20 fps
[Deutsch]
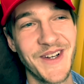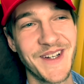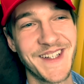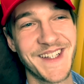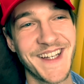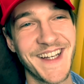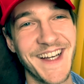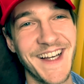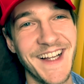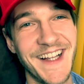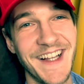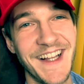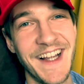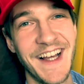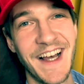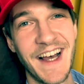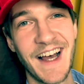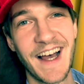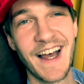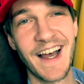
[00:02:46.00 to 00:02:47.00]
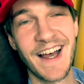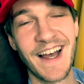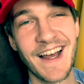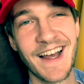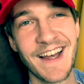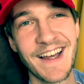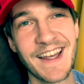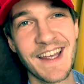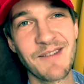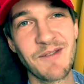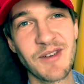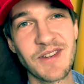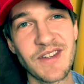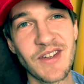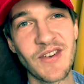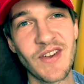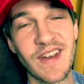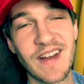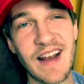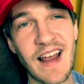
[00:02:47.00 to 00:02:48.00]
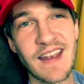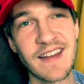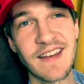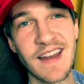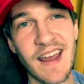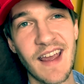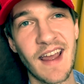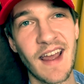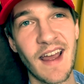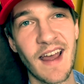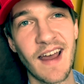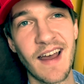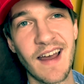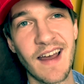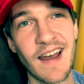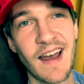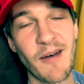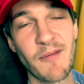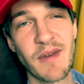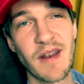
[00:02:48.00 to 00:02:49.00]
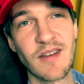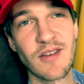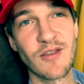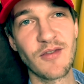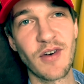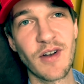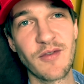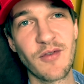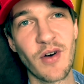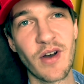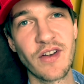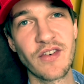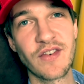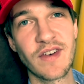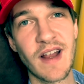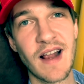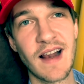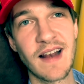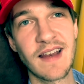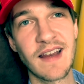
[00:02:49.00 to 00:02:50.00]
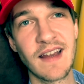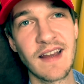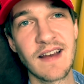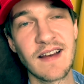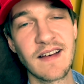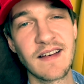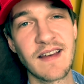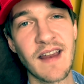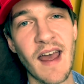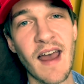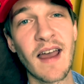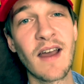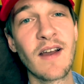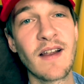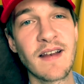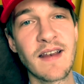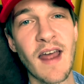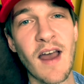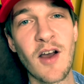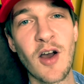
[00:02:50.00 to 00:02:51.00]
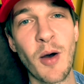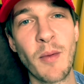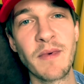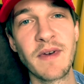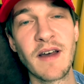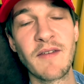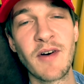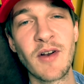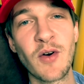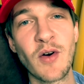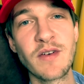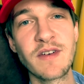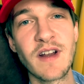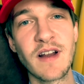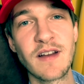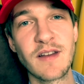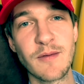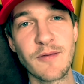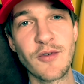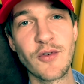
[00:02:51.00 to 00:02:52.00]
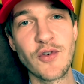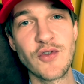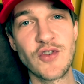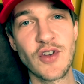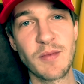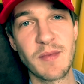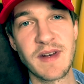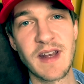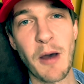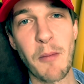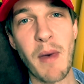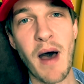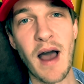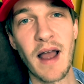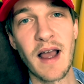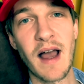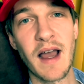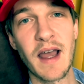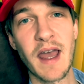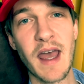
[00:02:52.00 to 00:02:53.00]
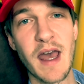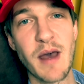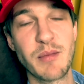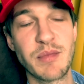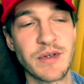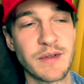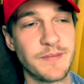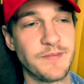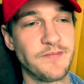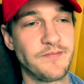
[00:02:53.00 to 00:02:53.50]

Und äh, ich muss natürlich gleich denken, äh, habe mir das sofort vorgestellt, der, der kommt irgendwann runter zum Frühstück mit der Magercap.